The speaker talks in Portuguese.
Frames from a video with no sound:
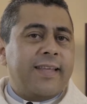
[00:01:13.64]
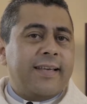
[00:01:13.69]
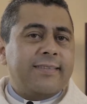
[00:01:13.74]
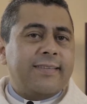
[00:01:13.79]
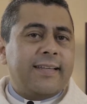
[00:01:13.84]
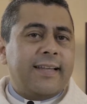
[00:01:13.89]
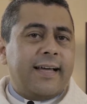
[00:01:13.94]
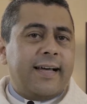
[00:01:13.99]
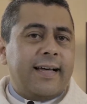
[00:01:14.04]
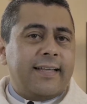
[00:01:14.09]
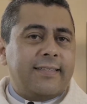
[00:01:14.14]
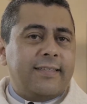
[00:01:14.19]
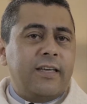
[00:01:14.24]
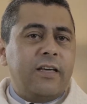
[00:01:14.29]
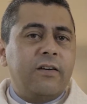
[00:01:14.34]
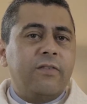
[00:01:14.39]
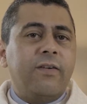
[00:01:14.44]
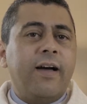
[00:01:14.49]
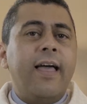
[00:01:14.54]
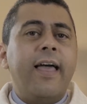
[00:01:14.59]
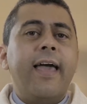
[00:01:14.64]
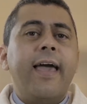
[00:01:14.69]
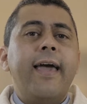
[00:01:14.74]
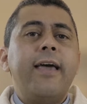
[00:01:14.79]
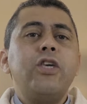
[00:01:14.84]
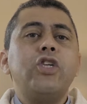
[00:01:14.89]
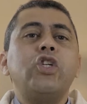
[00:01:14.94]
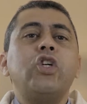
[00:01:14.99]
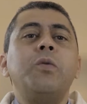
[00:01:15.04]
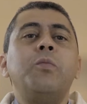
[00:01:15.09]
dessa narrativa
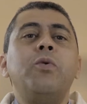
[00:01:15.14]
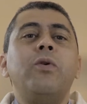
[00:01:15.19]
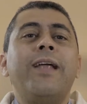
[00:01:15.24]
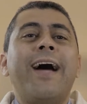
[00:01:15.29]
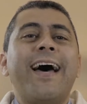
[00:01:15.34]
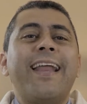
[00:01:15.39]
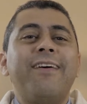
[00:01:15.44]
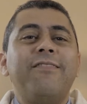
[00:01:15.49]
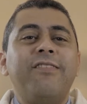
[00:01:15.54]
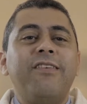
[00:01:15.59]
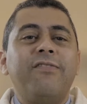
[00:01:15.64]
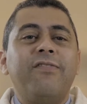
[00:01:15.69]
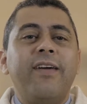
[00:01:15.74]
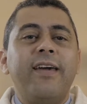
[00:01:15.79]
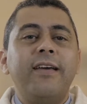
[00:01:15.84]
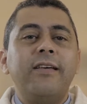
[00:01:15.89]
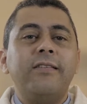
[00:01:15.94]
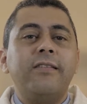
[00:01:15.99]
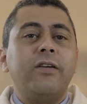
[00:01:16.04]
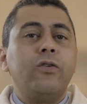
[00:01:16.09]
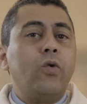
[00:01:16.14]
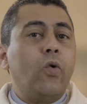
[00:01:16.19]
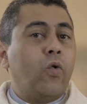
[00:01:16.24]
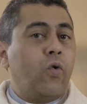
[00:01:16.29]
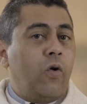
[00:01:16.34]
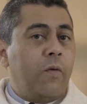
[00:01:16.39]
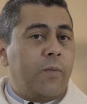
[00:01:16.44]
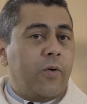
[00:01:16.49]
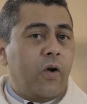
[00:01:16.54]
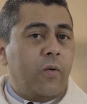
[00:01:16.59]
é estimular a vivência do
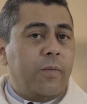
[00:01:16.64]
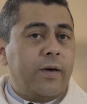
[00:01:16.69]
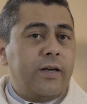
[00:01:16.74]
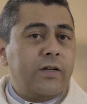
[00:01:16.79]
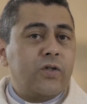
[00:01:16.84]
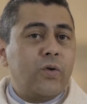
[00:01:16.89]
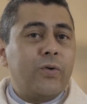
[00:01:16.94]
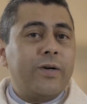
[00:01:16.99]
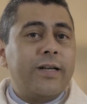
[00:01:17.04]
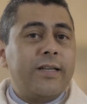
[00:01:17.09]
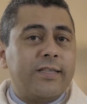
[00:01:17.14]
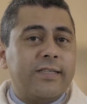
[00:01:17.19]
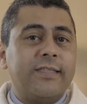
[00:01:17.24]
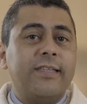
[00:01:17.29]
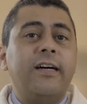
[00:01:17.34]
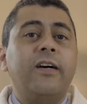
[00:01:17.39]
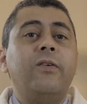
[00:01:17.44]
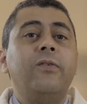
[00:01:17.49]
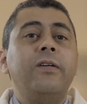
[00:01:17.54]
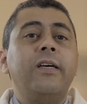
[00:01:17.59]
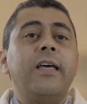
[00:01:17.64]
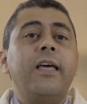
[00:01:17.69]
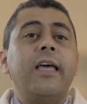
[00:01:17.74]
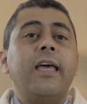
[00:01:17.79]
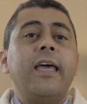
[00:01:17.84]
compromisso cristão